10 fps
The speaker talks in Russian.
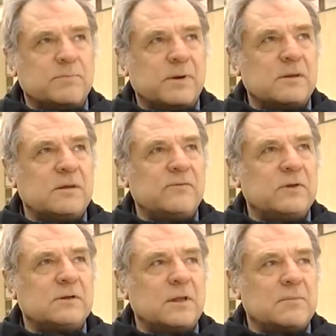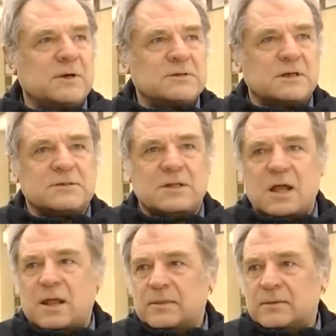противник, там
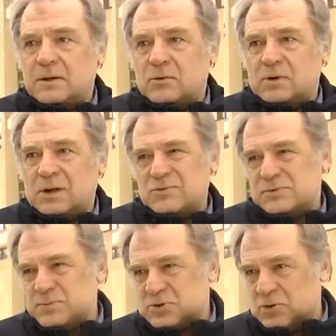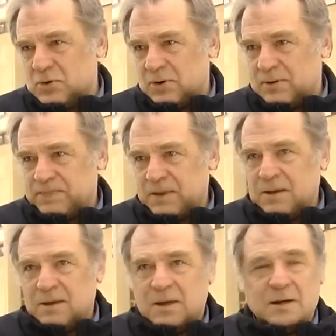Казахстан или Украину, смешно.
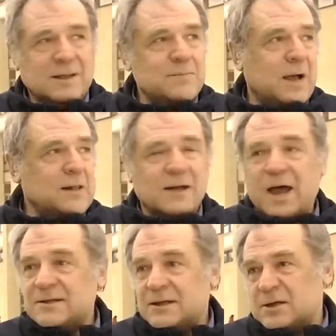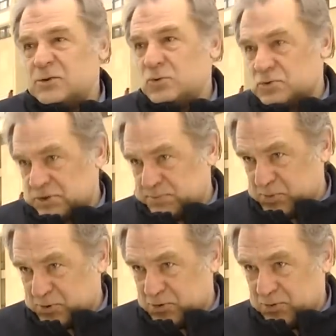Или там Аль-Каида, это тоже
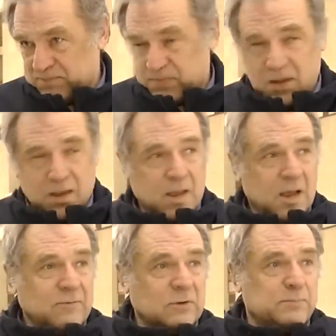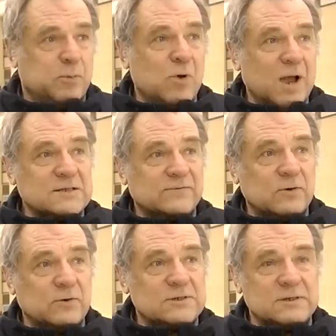смешно. А вот пугать
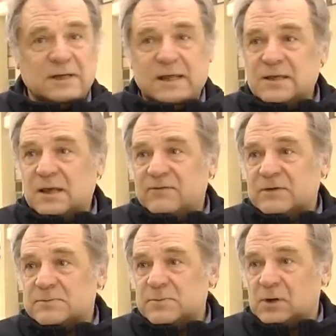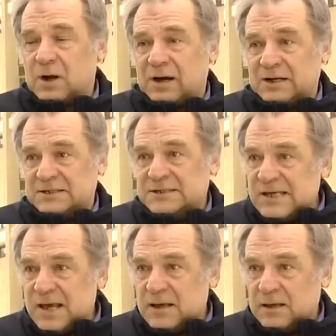свое население и весь мир
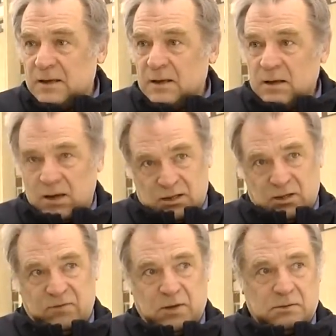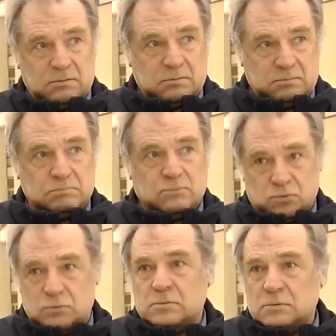Россией, это ведь,
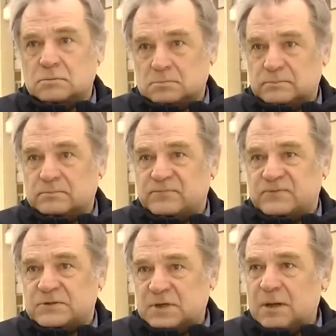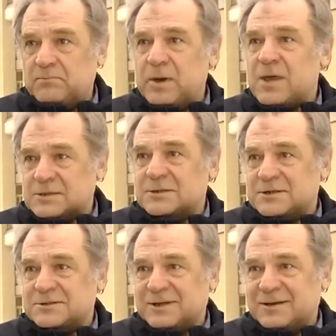ну, все боятся
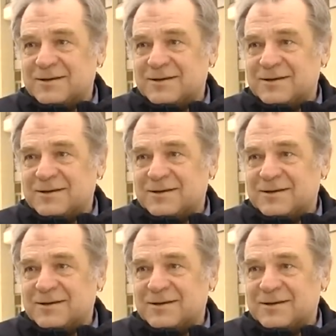России.